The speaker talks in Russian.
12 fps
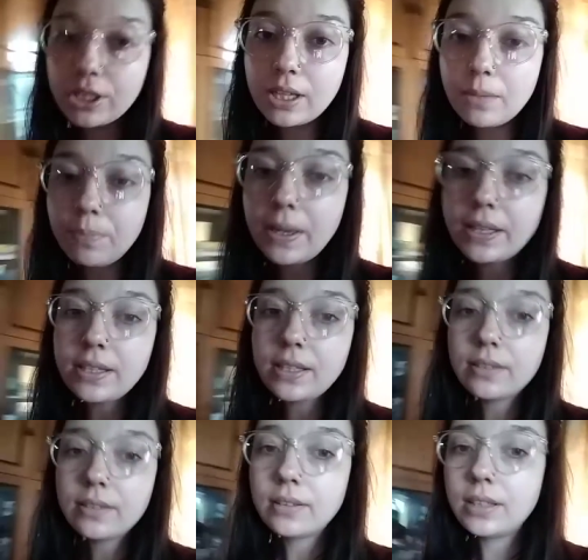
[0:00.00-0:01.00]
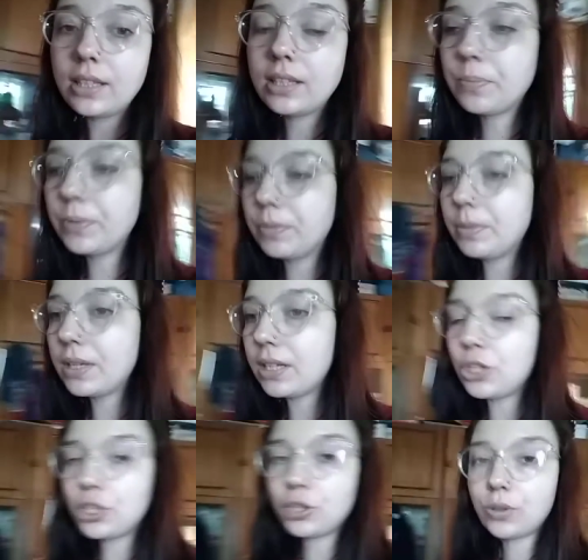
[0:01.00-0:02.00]
компания, и, например,
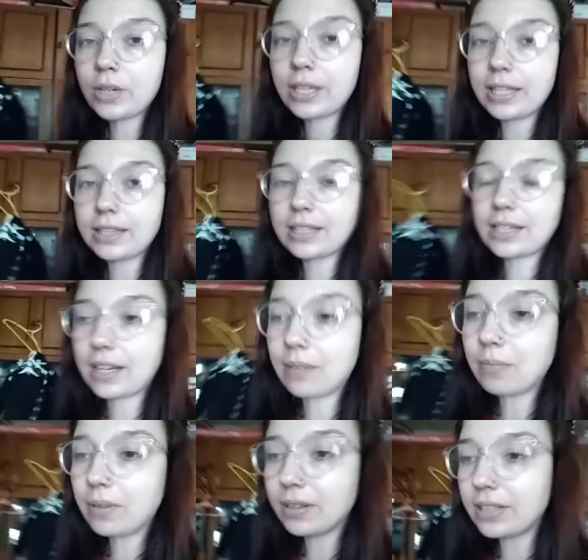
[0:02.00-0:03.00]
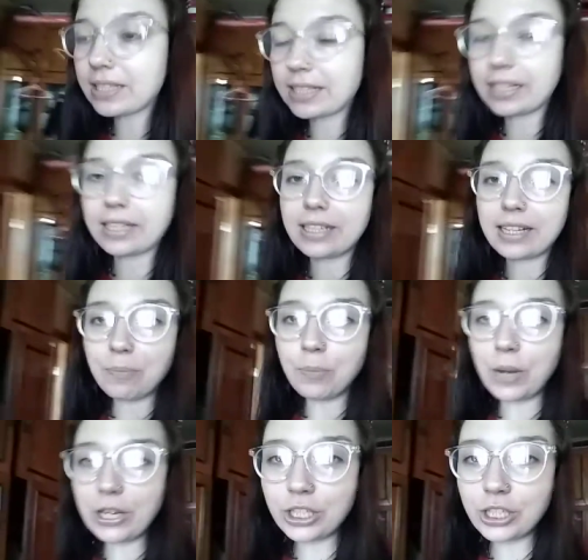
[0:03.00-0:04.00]
еще какие-то как, несколько
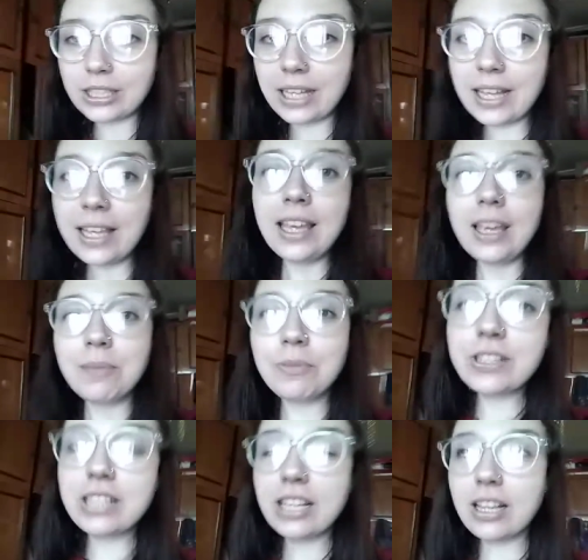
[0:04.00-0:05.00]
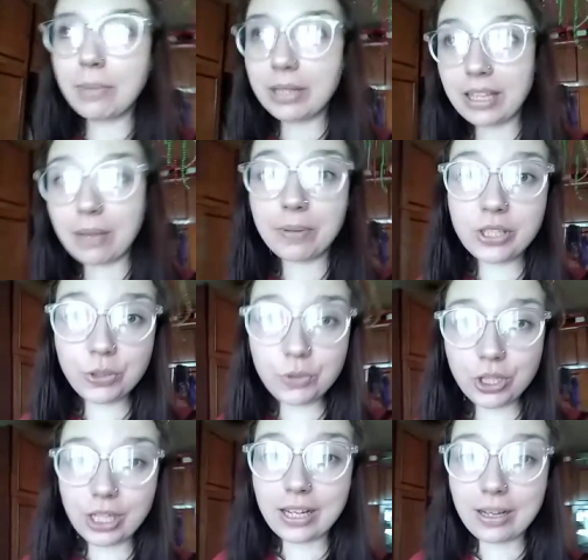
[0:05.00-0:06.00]
компашек, да, мы в целом одна
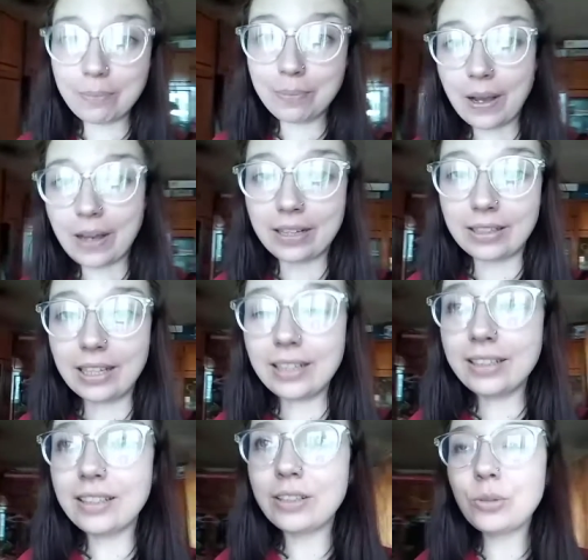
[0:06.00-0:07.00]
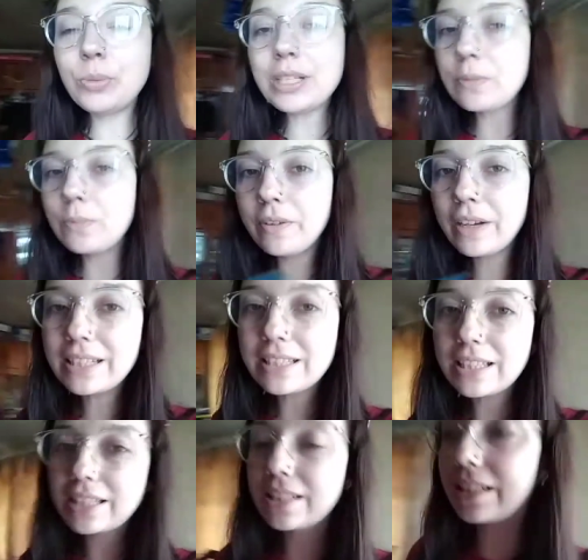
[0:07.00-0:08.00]
большущая компаха, да, но мы
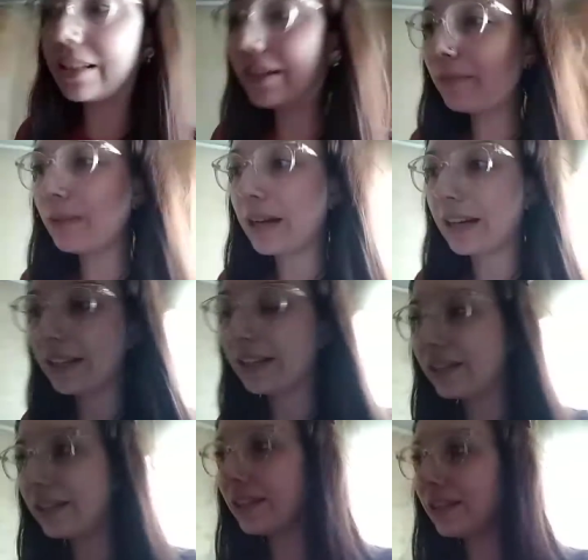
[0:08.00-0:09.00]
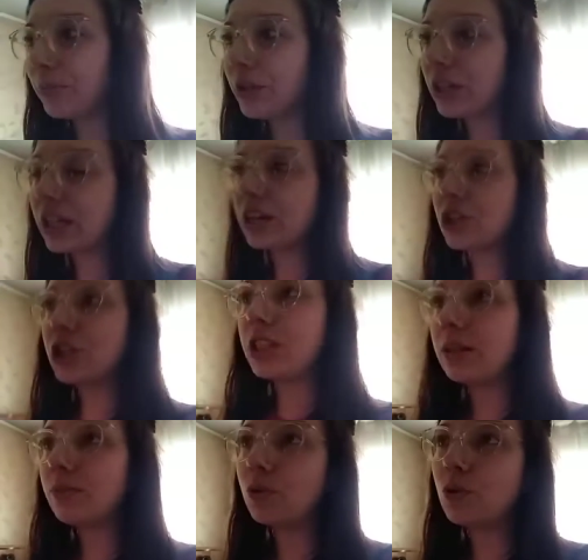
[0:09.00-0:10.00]
разбивались на несколько маленьких. И, например, каждый
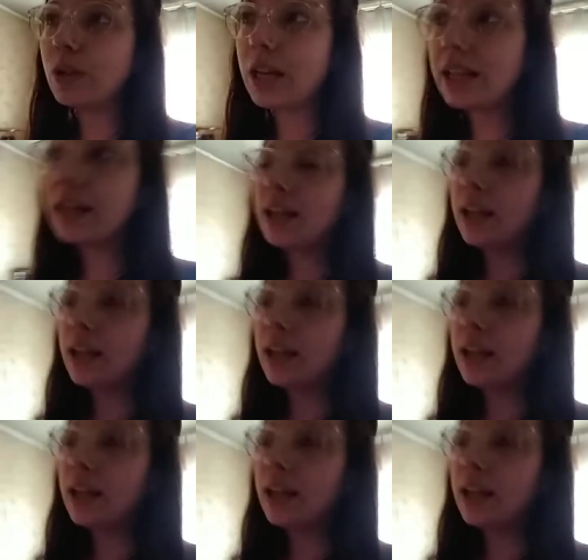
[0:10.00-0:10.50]
день мы гуляли